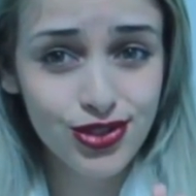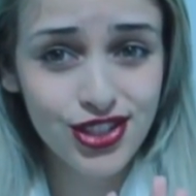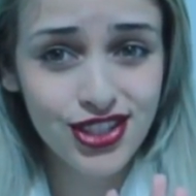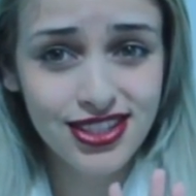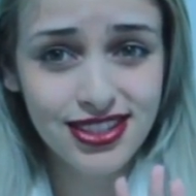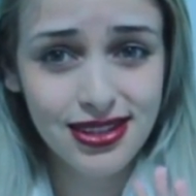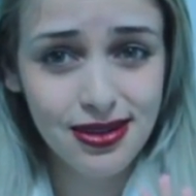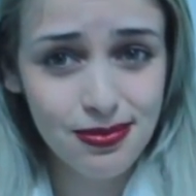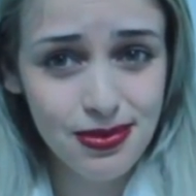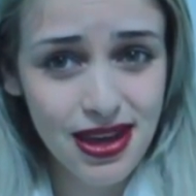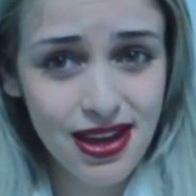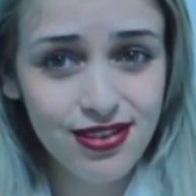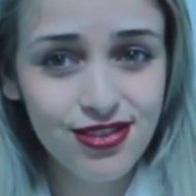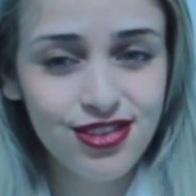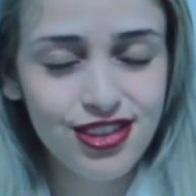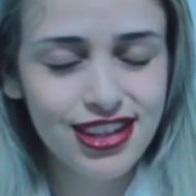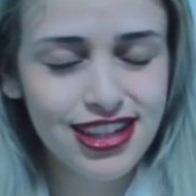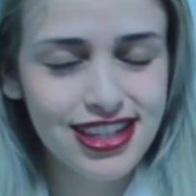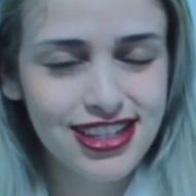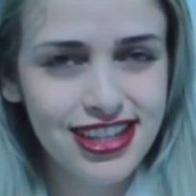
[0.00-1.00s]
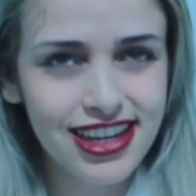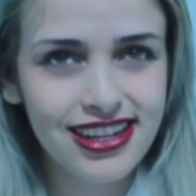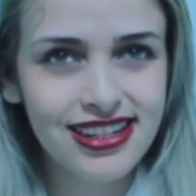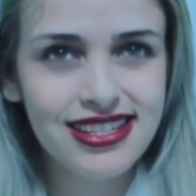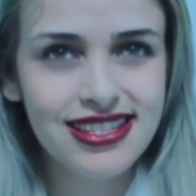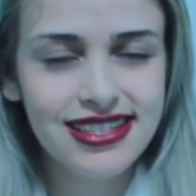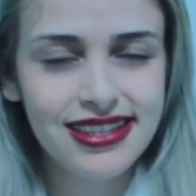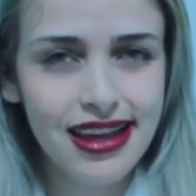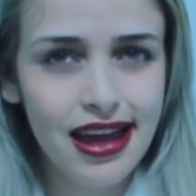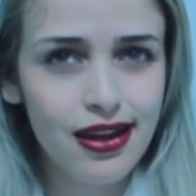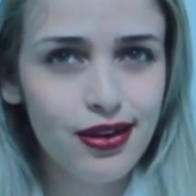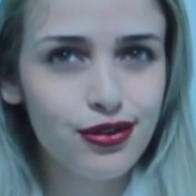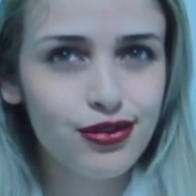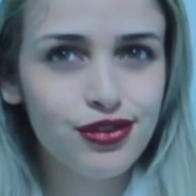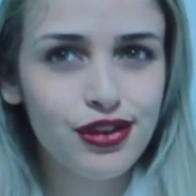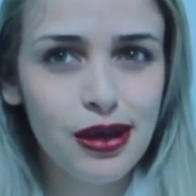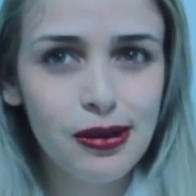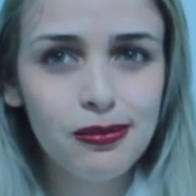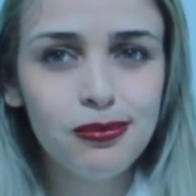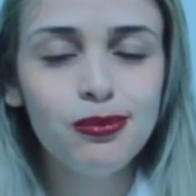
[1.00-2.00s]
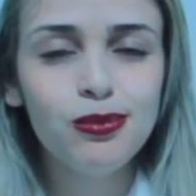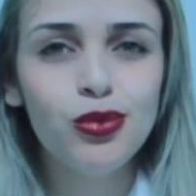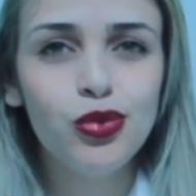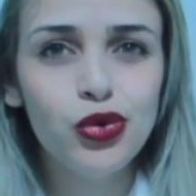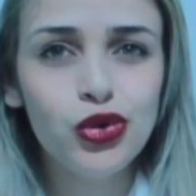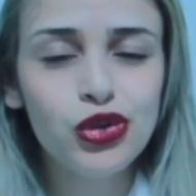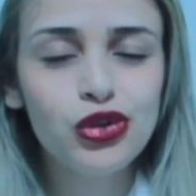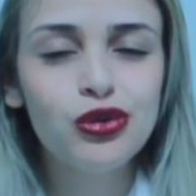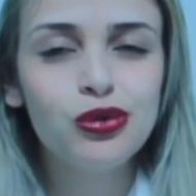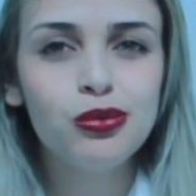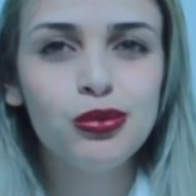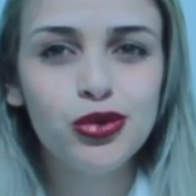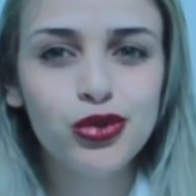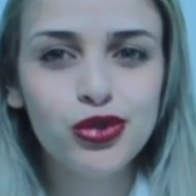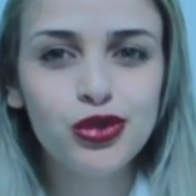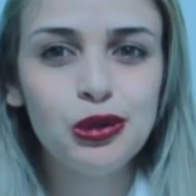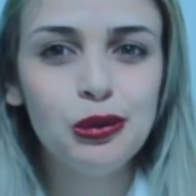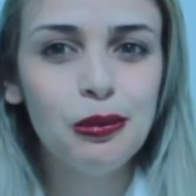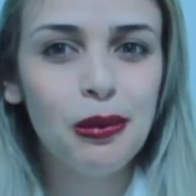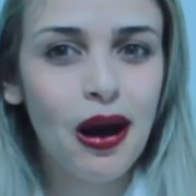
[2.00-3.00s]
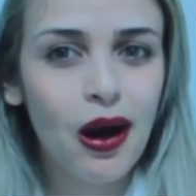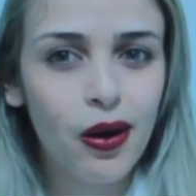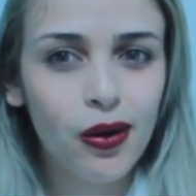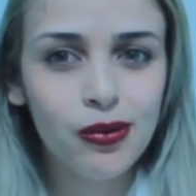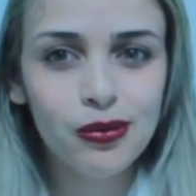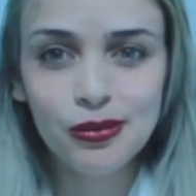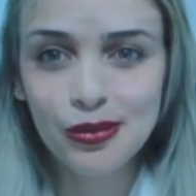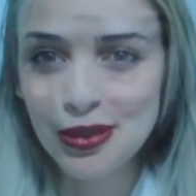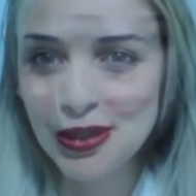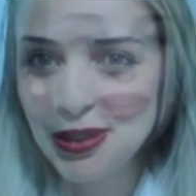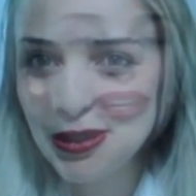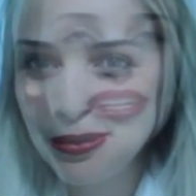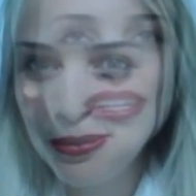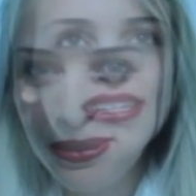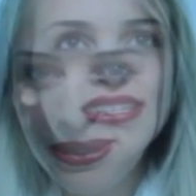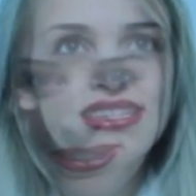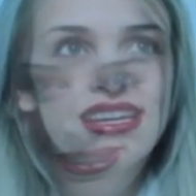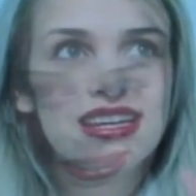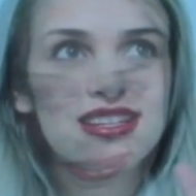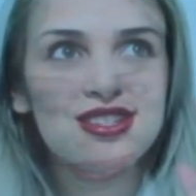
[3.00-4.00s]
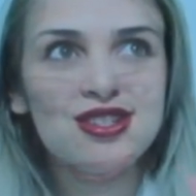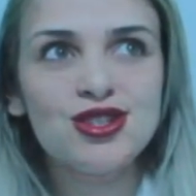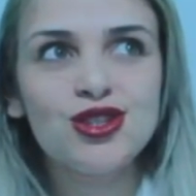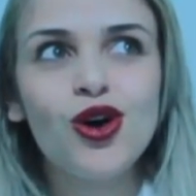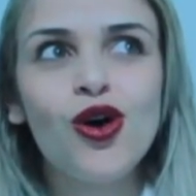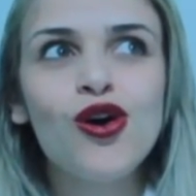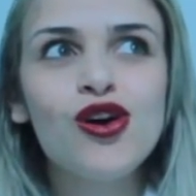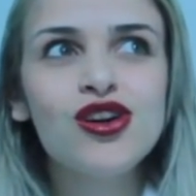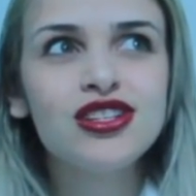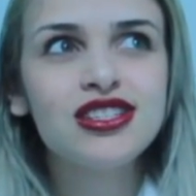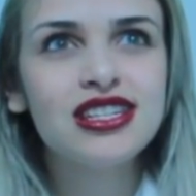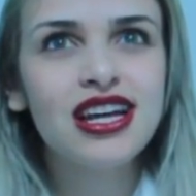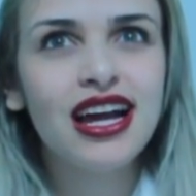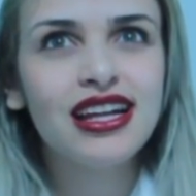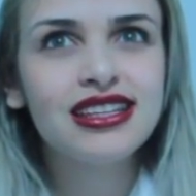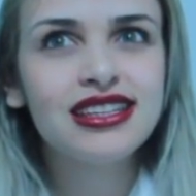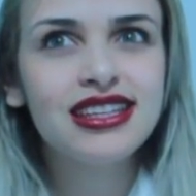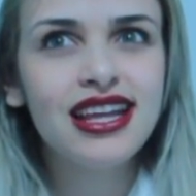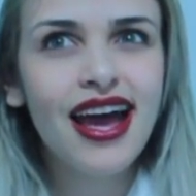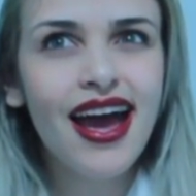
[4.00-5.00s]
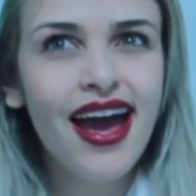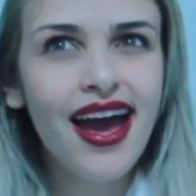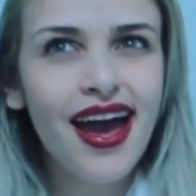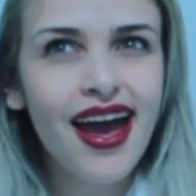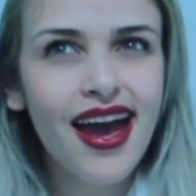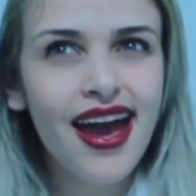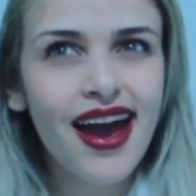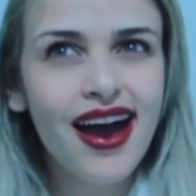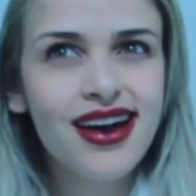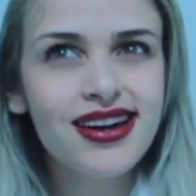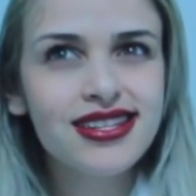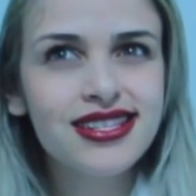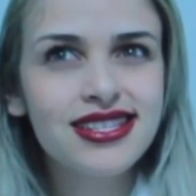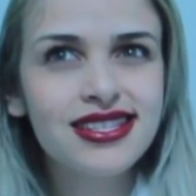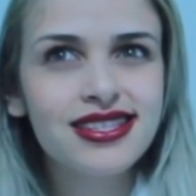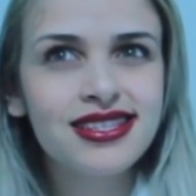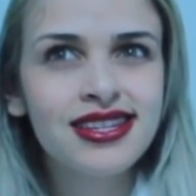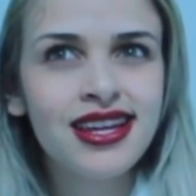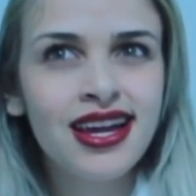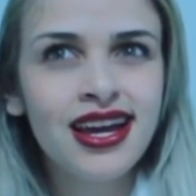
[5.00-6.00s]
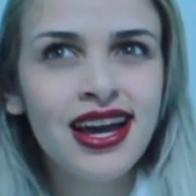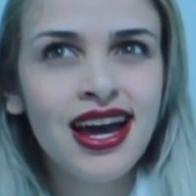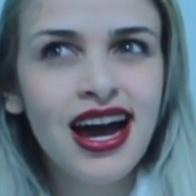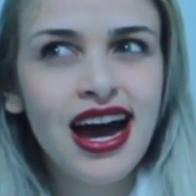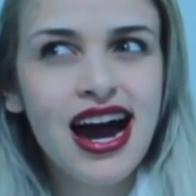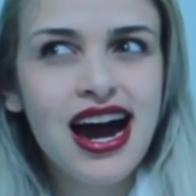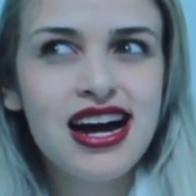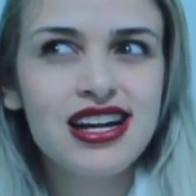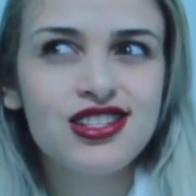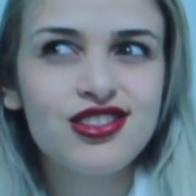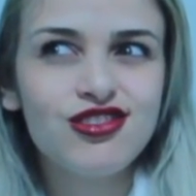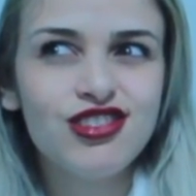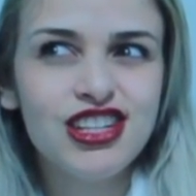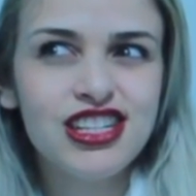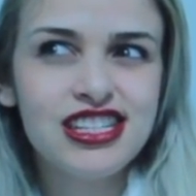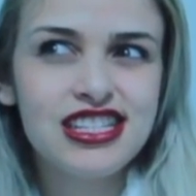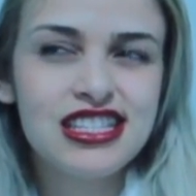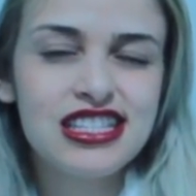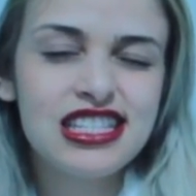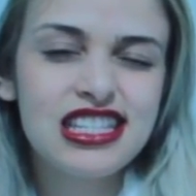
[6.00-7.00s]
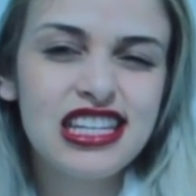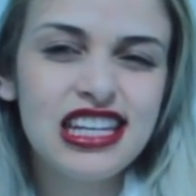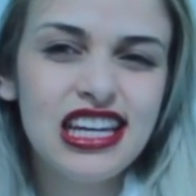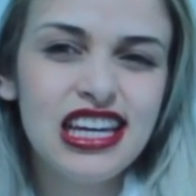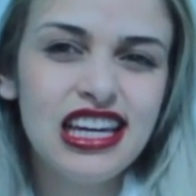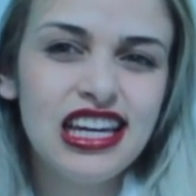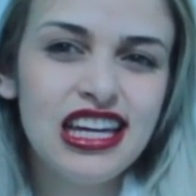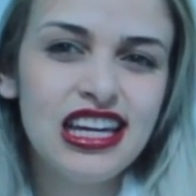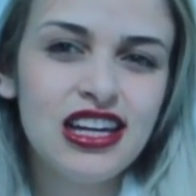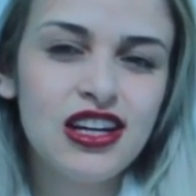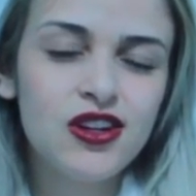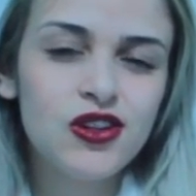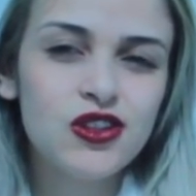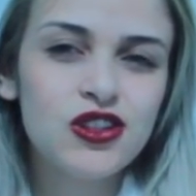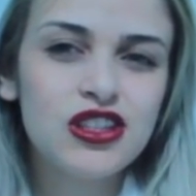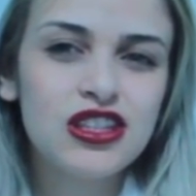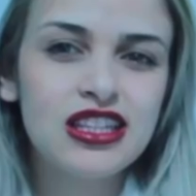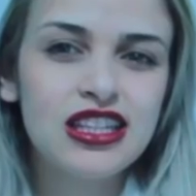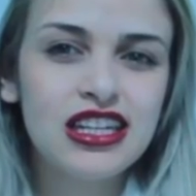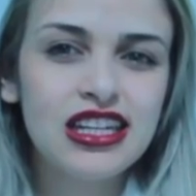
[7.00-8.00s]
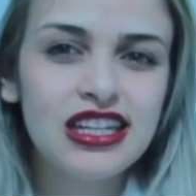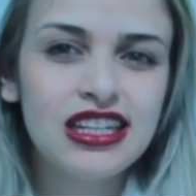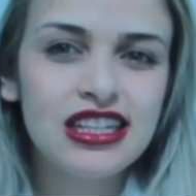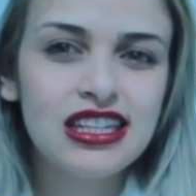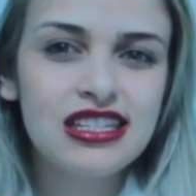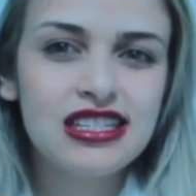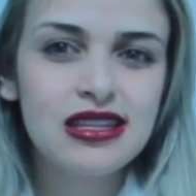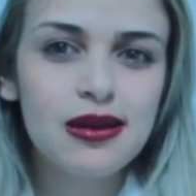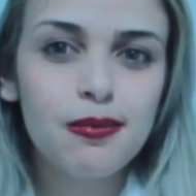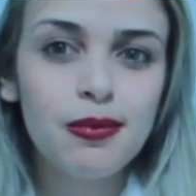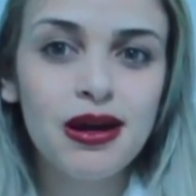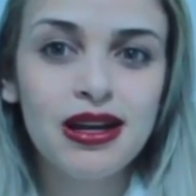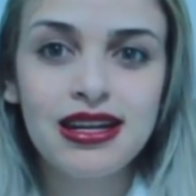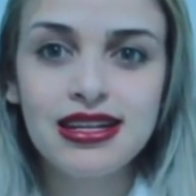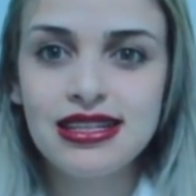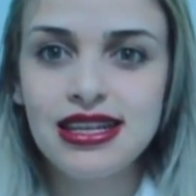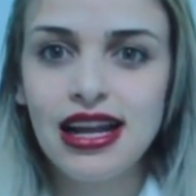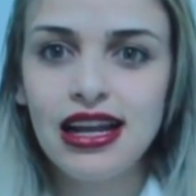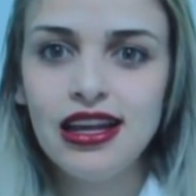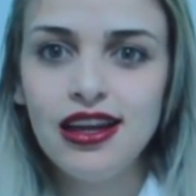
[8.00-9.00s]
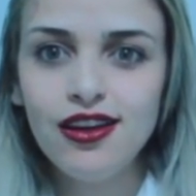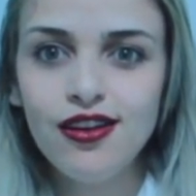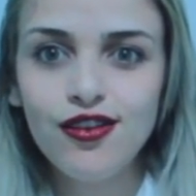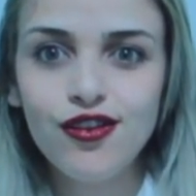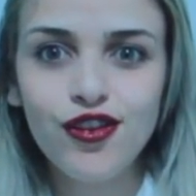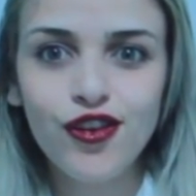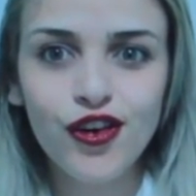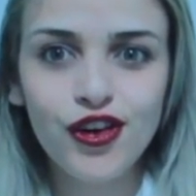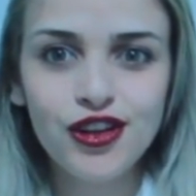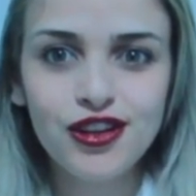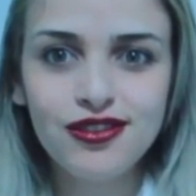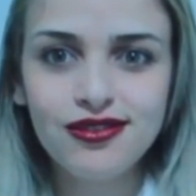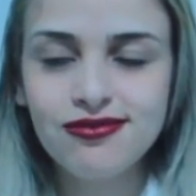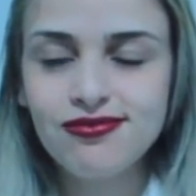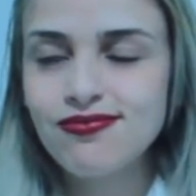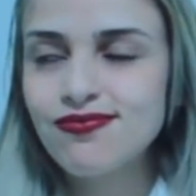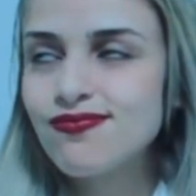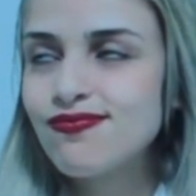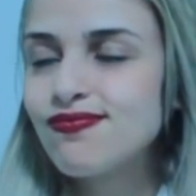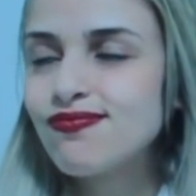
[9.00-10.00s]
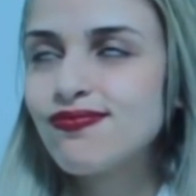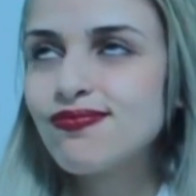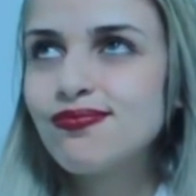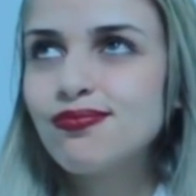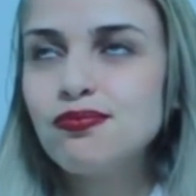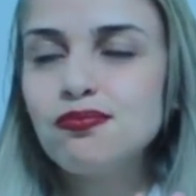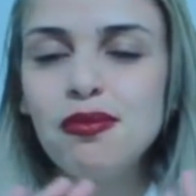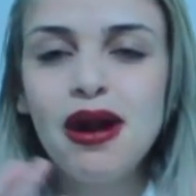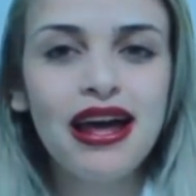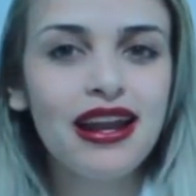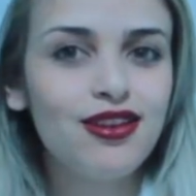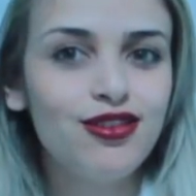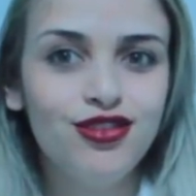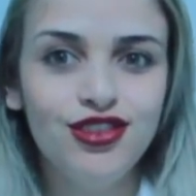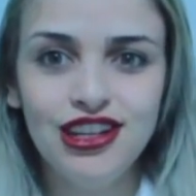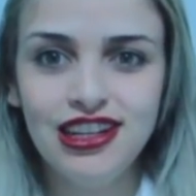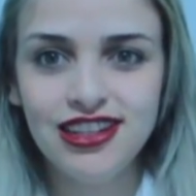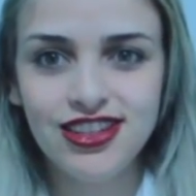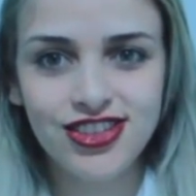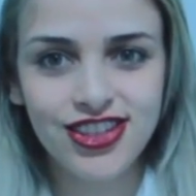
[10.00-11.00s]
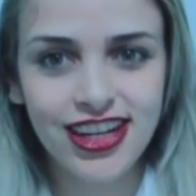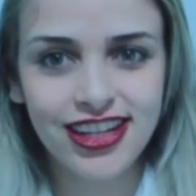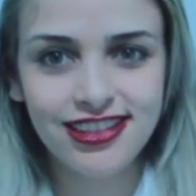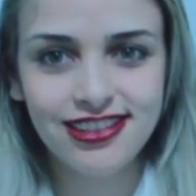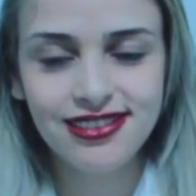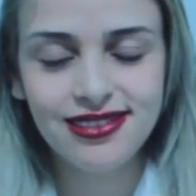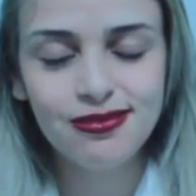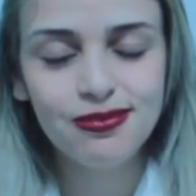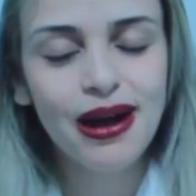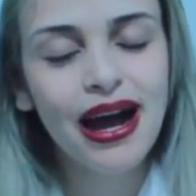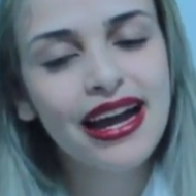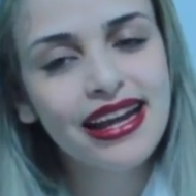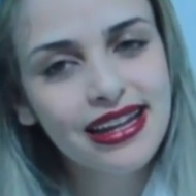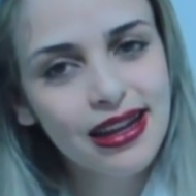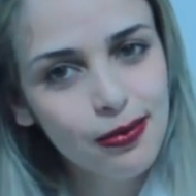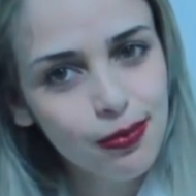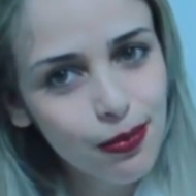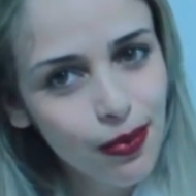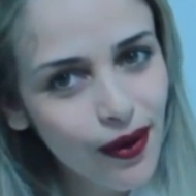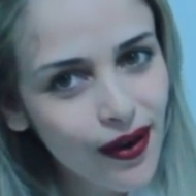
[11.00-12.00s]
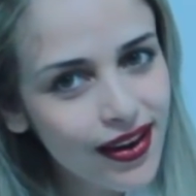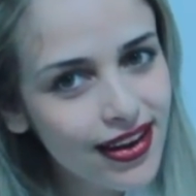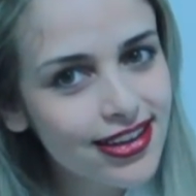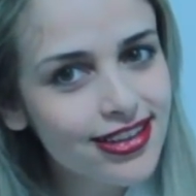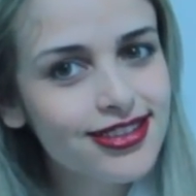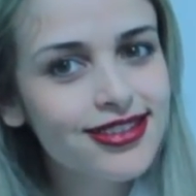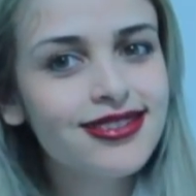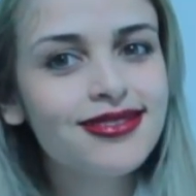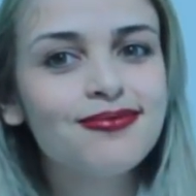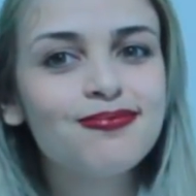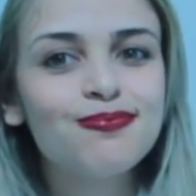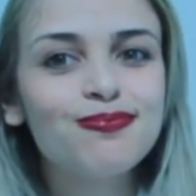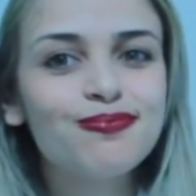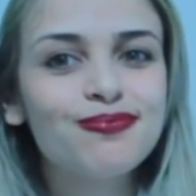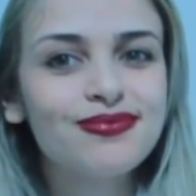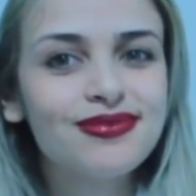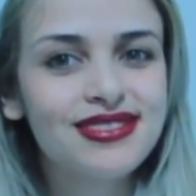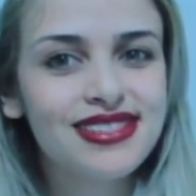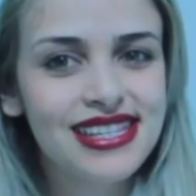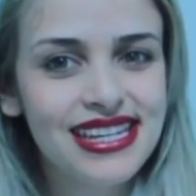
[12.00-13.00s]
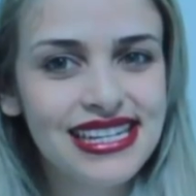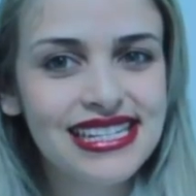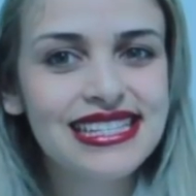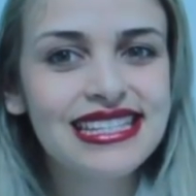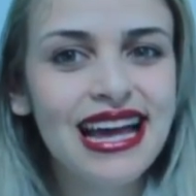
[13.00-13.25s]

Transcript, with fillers: dias da minha vida, gente, sério, eu fiquei muito, muito mal, muito das 12 até as as 25, 30 semanas ali foi maravilha, gente. Aí depois, vocês